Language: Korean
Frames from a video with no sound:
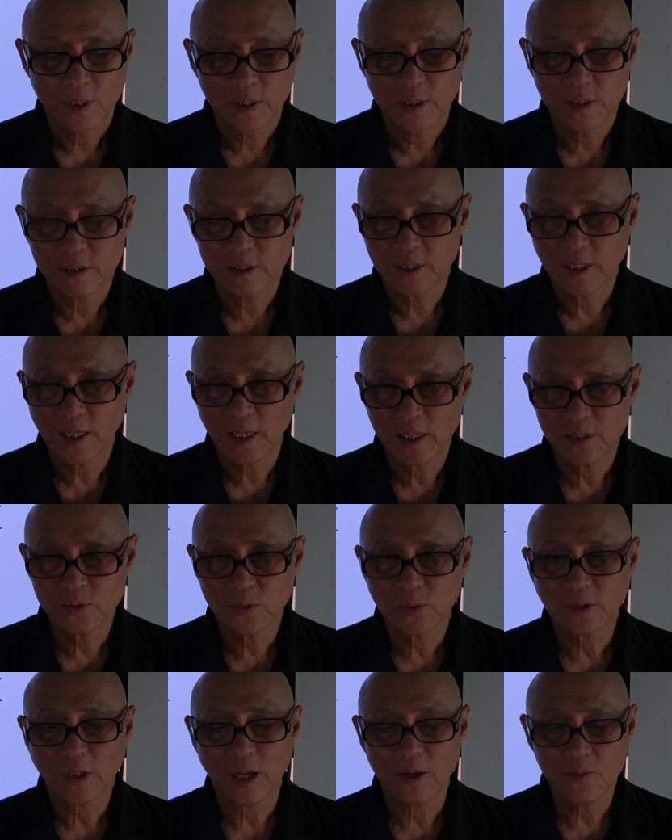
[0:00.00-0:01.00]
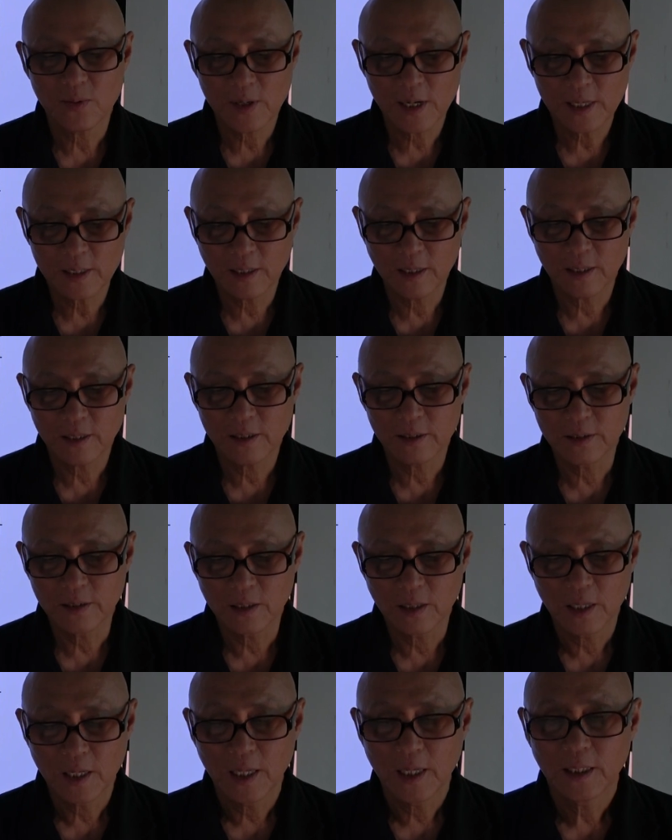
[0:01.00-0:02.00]
그래서 계속 다이빙 할 때는
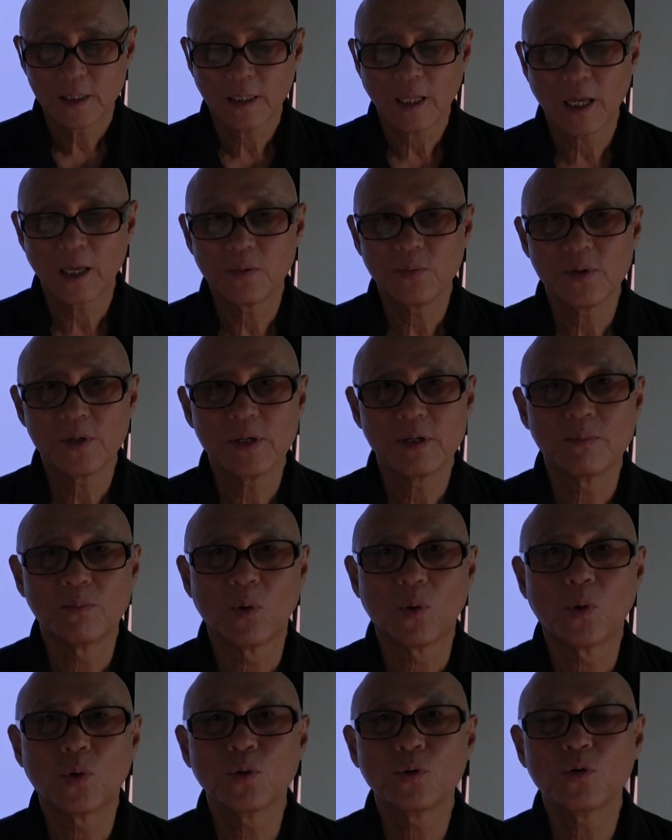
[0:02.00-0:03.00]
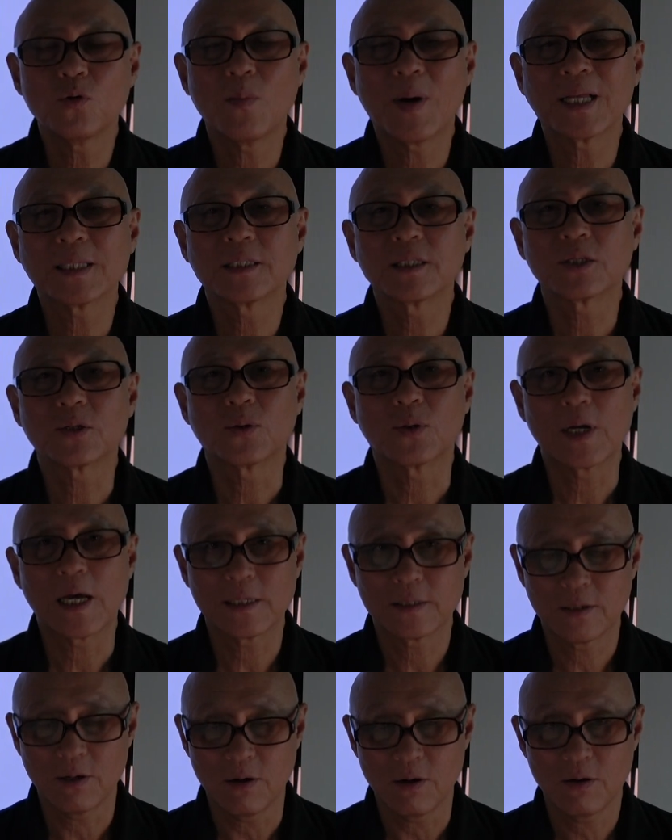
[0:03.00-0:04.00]
다이빙을 모두 마치고
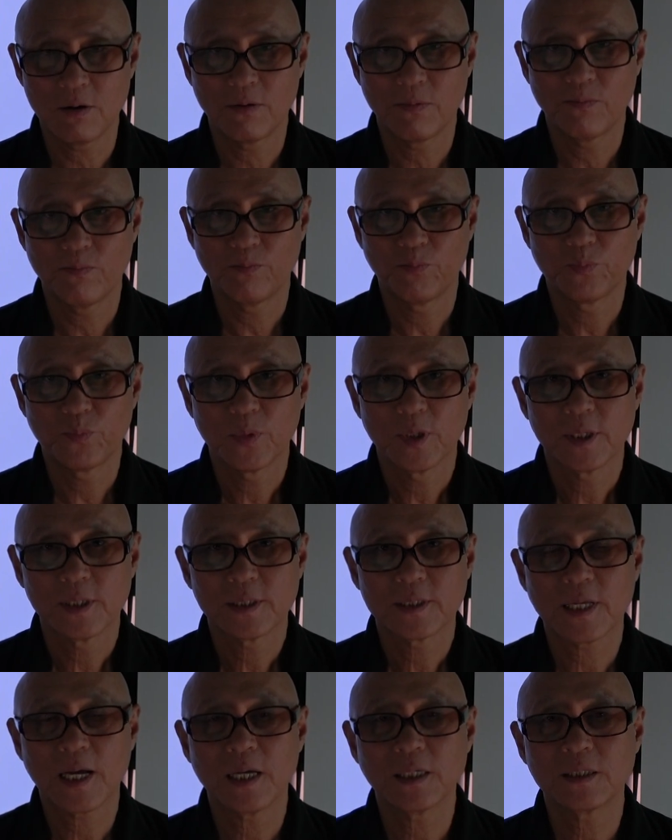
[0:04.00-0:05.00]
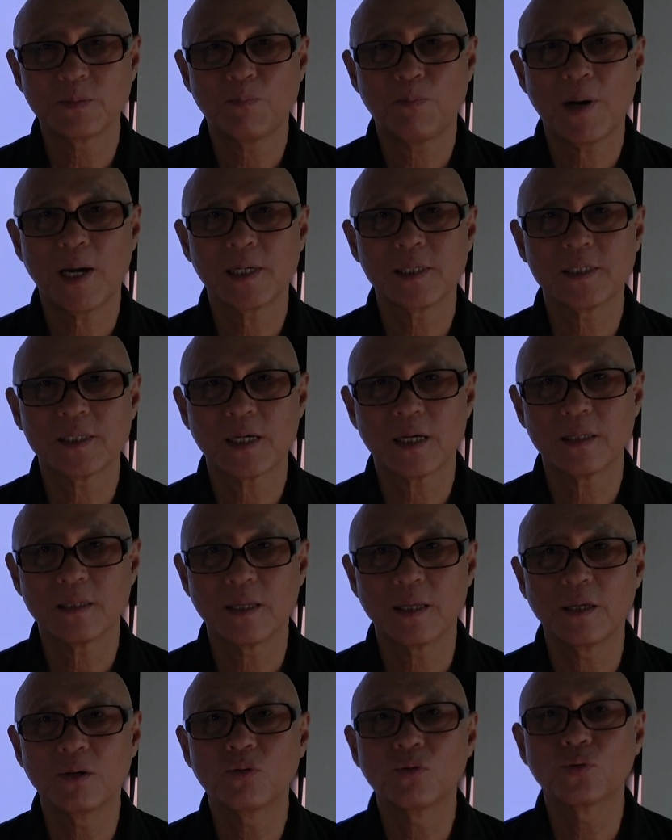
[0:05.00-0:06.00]
나서
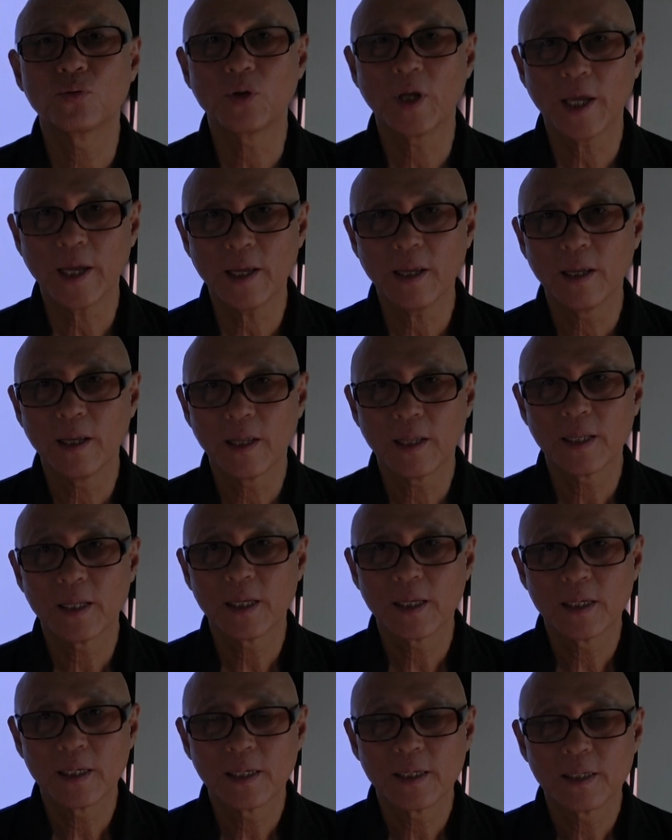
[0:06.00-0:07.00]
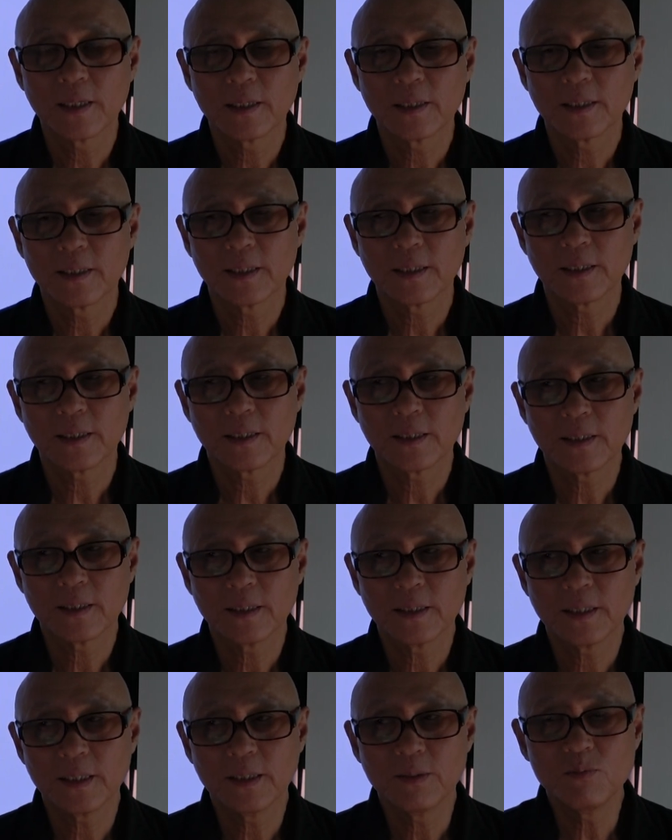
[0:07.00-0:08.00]
48시간 이후에
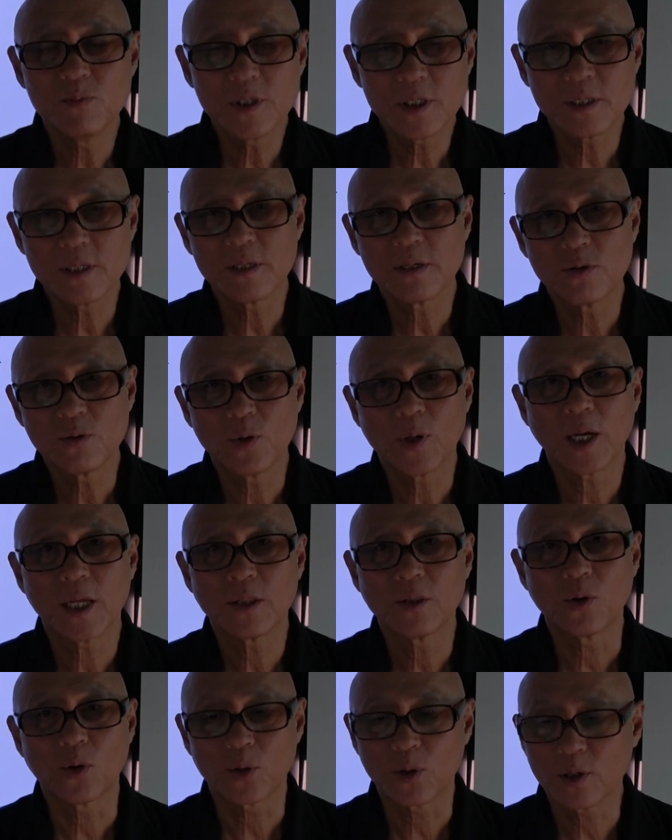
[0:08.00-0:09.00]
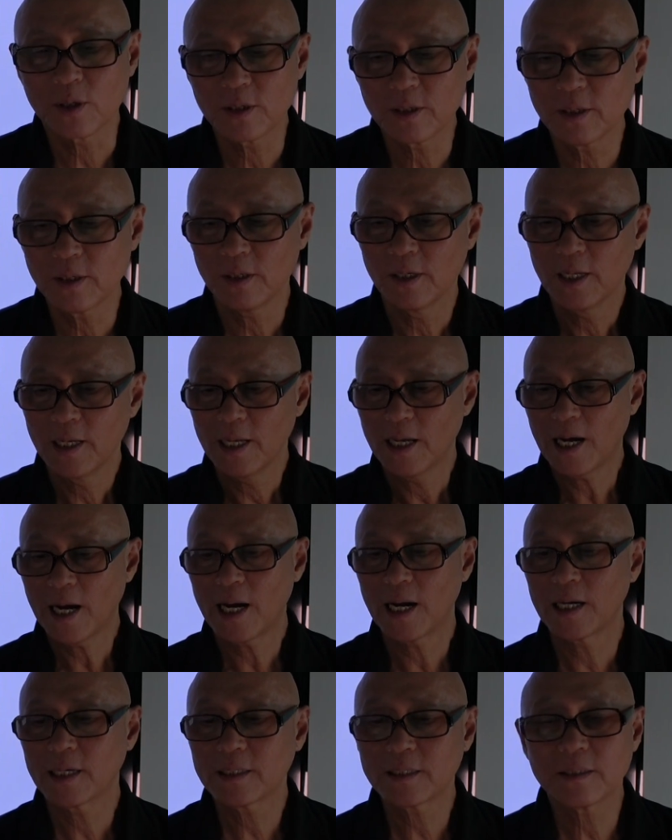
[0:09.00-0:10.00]
임신을 위한 노력을
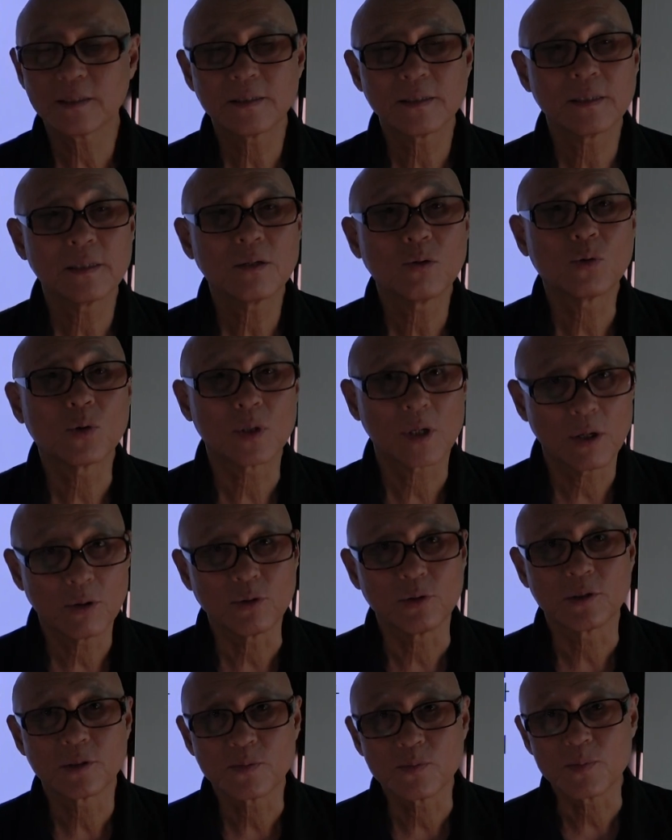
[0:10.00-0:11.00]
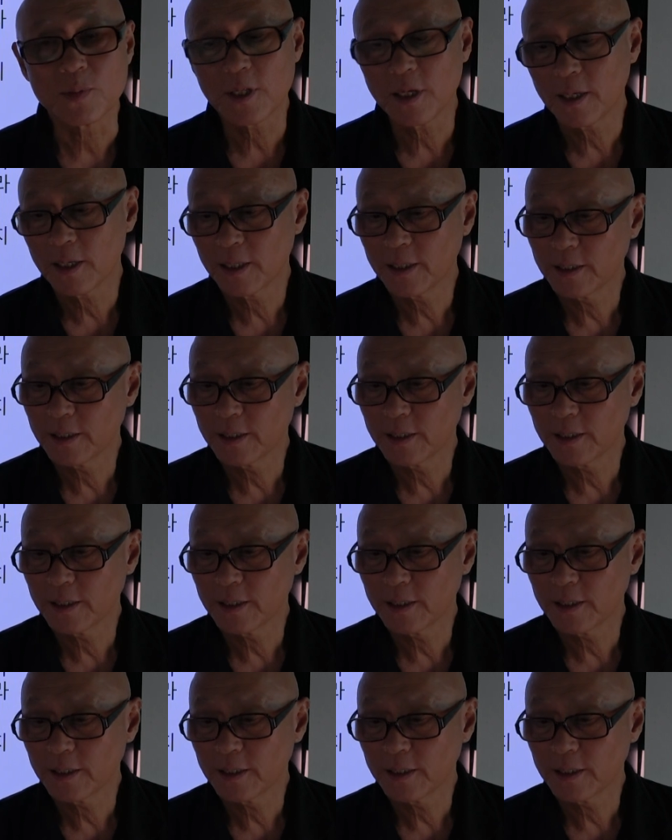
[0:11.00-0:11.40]
할 것을 권하고 있습니다.